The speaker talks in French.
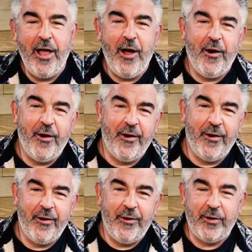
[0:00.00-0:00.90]

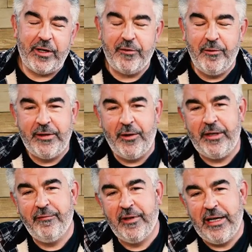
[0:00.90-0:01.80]
le résultat au
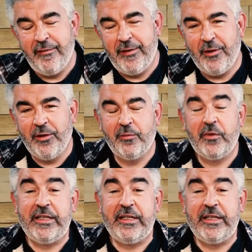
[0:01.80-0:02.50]
niveau de la viande,